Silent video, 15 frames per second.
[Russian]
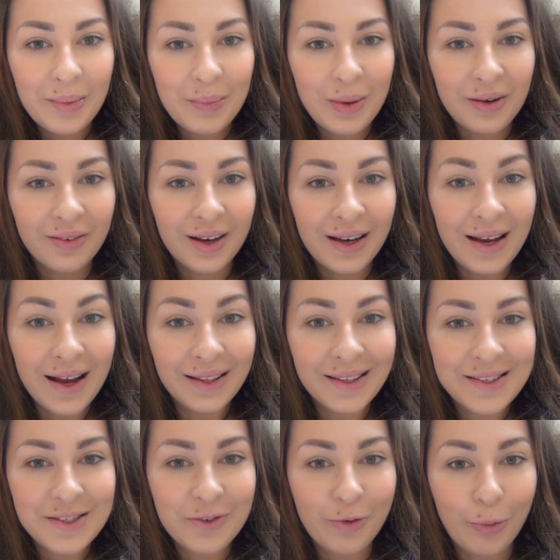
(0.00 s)

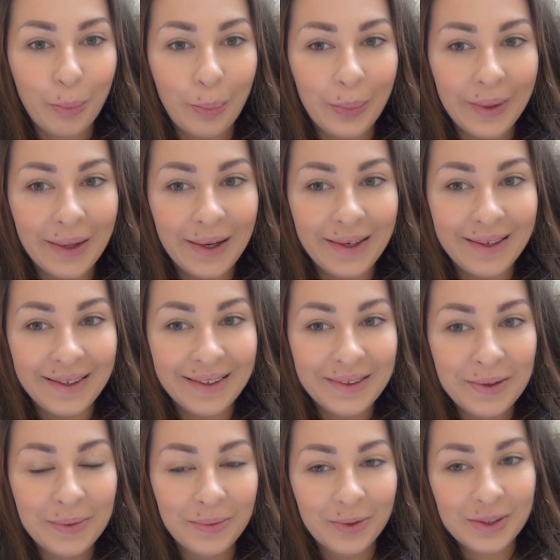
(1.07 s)
повалялась в пыли.
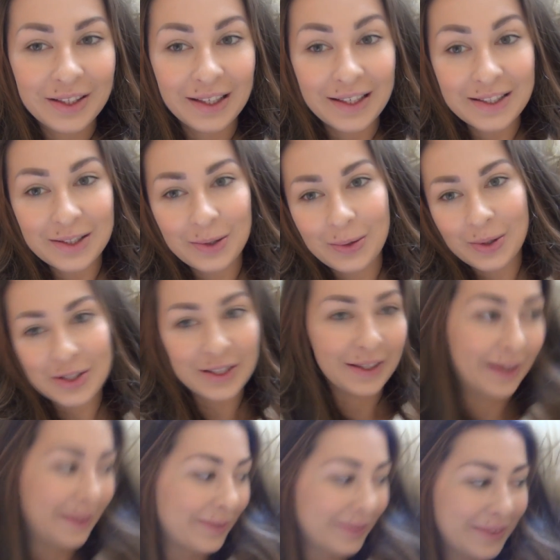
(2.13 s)
Вот есть же
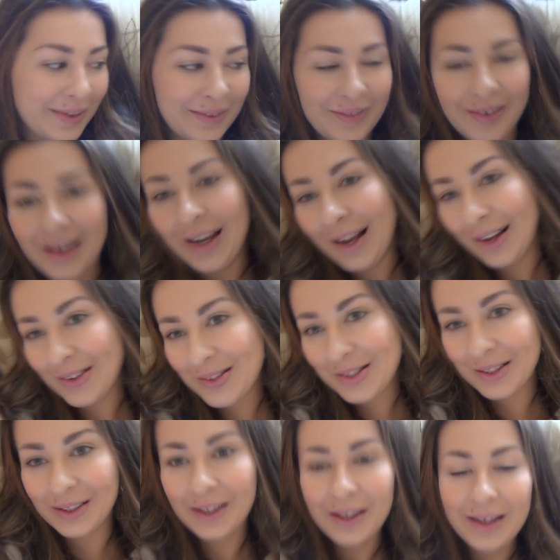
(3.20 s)
кошки, они вот так
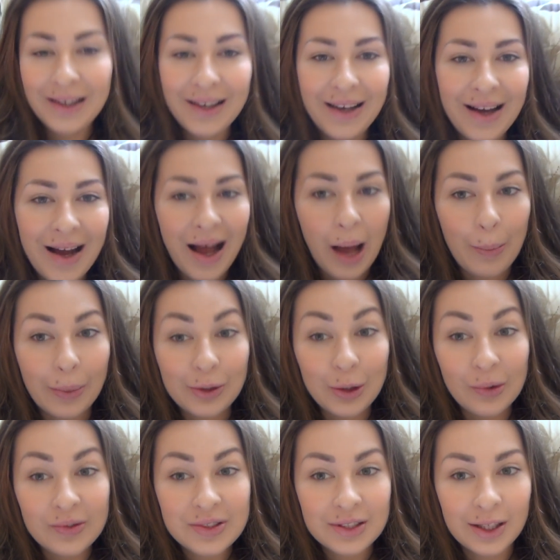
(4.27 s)
валяются. А
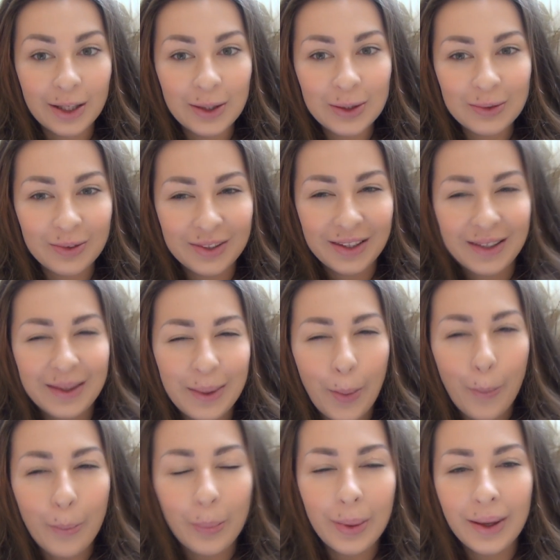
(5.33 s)
потом встают вот такие
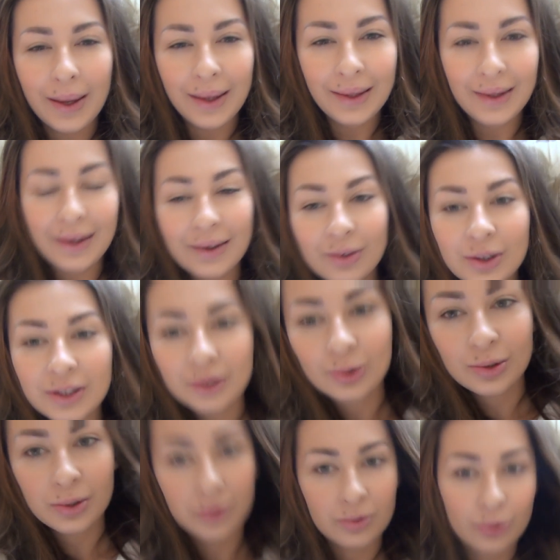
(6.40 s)
пыльные. Он говорит,
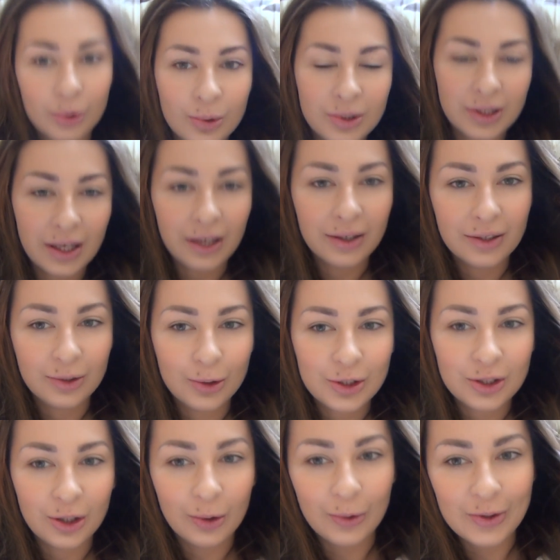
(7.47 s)
вот, у тебя, говорит,
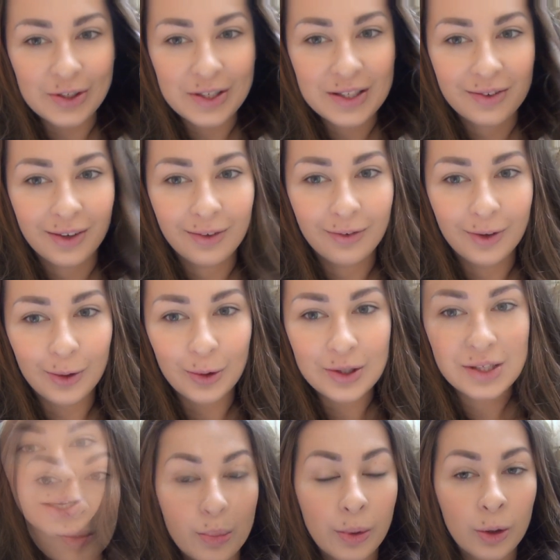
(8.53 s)
точно такой же цвет
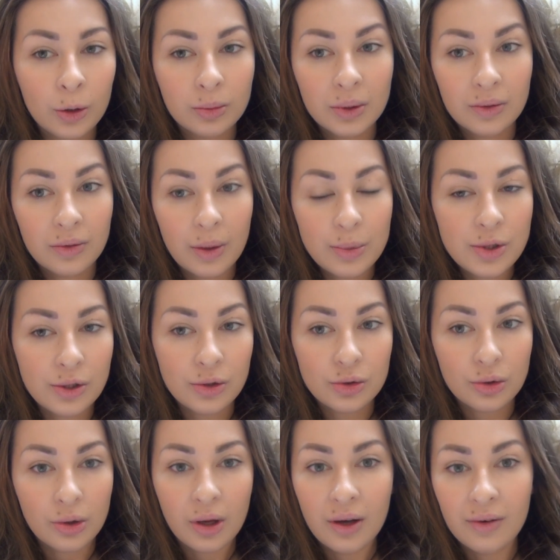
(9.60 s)
волос. Теперь он мне вообще
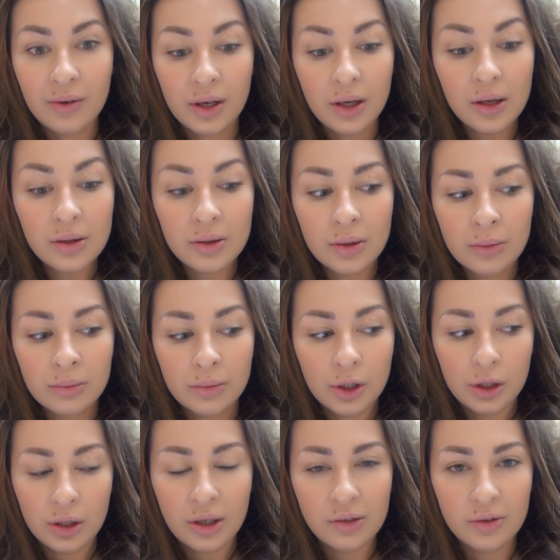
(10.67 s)
ничего не говорит.
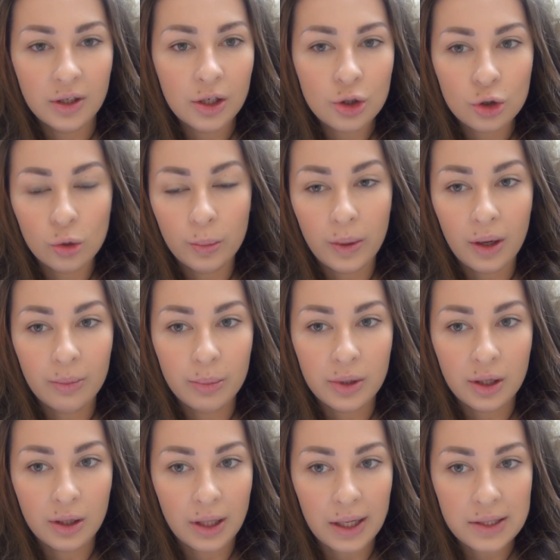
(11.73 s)
И не говорит, чтобы я
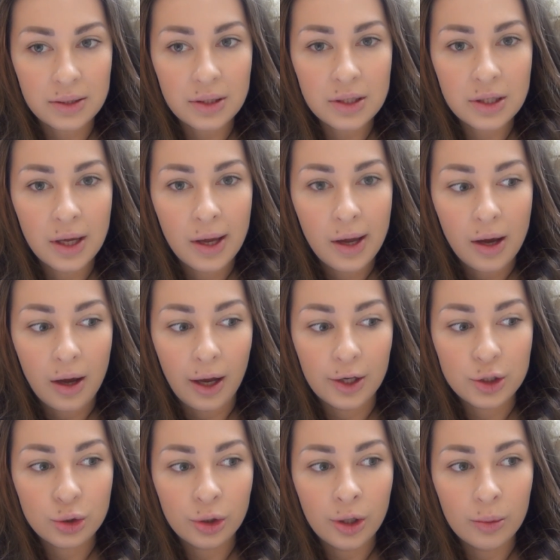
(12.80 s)
перекрасилась. А
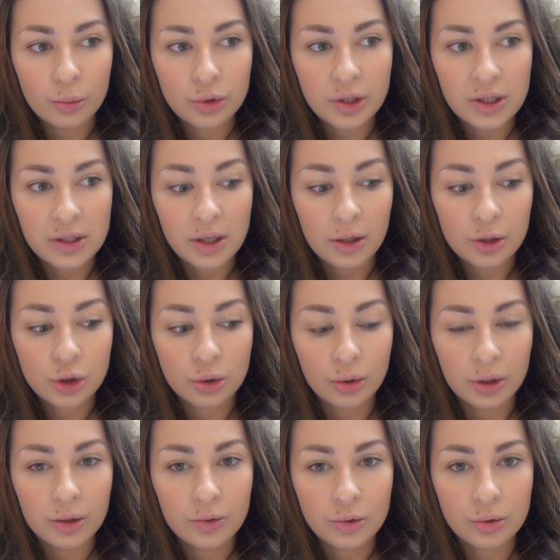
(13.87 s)
еще я ему сказала, что
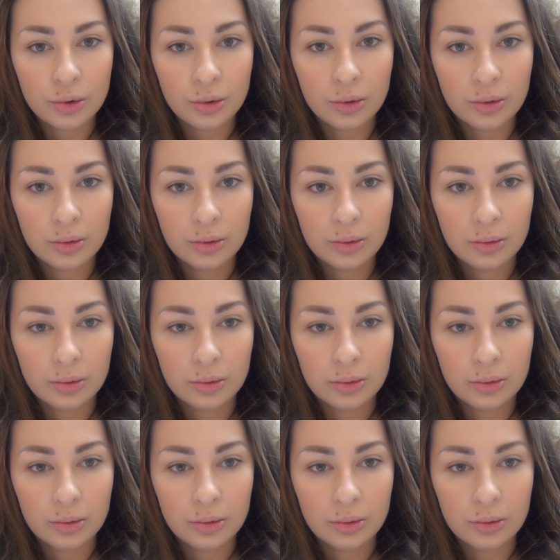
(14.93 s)
это все